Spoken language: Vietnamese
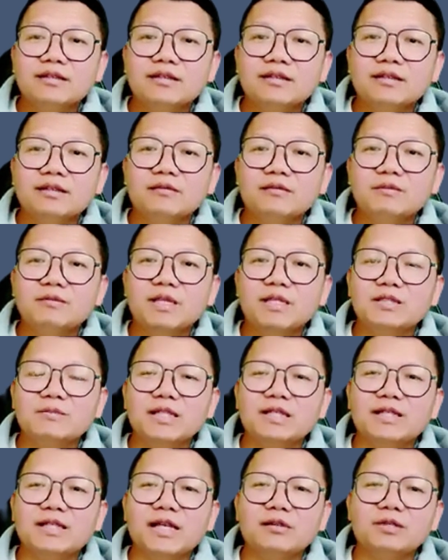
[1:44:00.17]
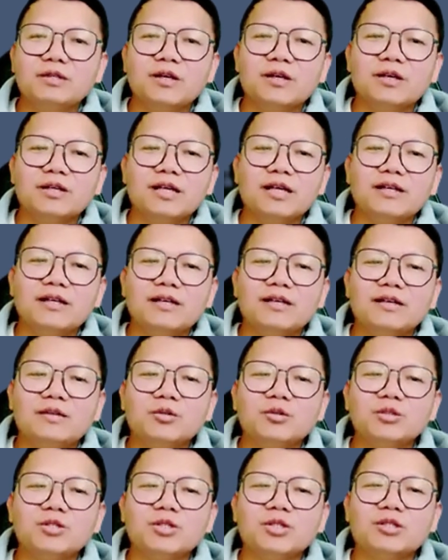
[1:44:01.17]
tuy nhiên chúng ta đầu tiên họ là
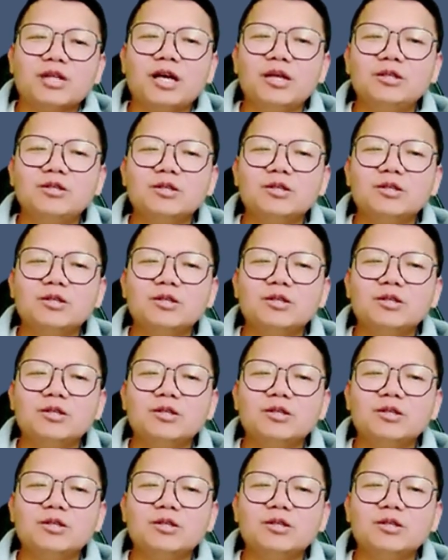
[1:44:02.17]
đôi sự thay